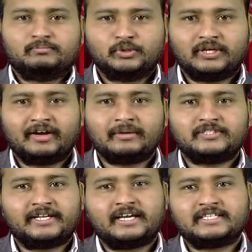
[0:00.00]
బుధవారం
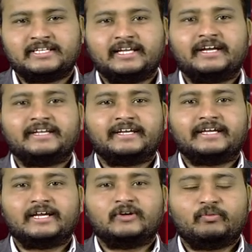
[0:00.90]
జరిగే సింగరణి
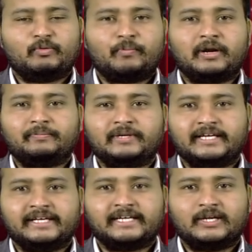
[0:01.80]
ఎన్నికల్లో
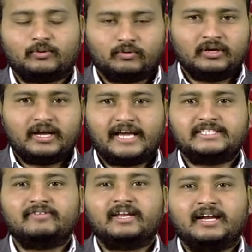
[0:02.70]
భూపాలపల్లి ఏరియాలో
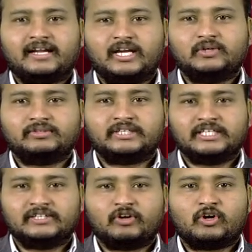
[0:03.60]
ఐదు వేల నాలుగు
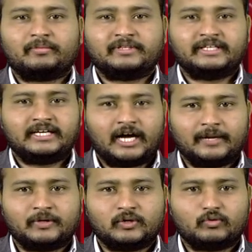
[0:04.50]
వందల ఇరవై ఒక మంది
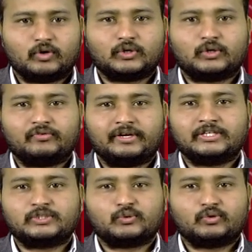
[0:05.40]
కార్మికులు ఓటు హక్కు
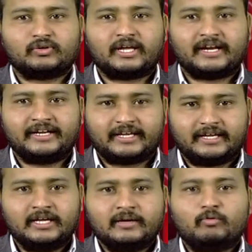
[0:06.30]
వినియోగించుకున్నారని
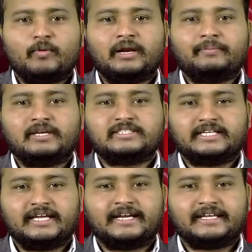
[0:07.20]
భూపాలపల్లి
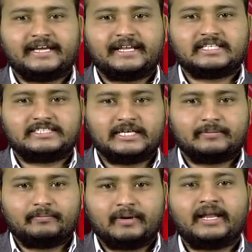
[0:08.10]
సింగరేణి ఏరియా
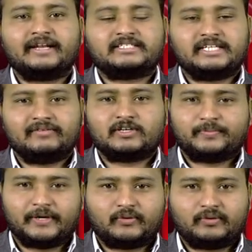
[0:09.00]
జీఎం బల్లారి
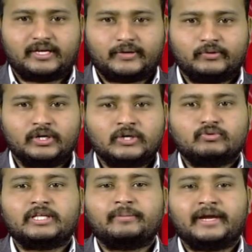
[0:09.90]
శ్రీనివాస్ పేర్కొన్నారు
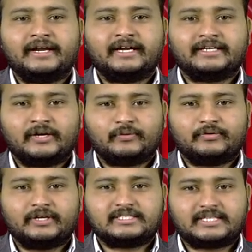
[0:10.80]
ఉదయం ఏడు గంటల
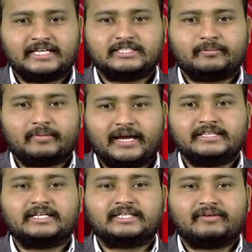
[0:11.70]
నుండి సాయంత్రం
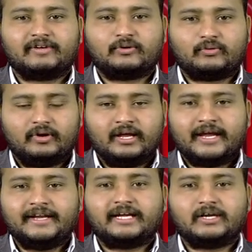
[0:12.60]
ఐదు గంటల వరకు
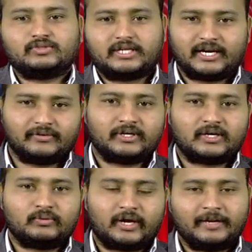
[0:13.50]
ఎన్నికలు
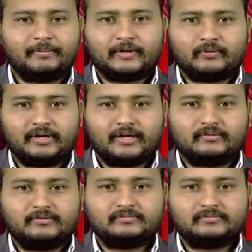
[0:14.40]
జరగనున్నట్లు ఆయన పేర్కొన్నారు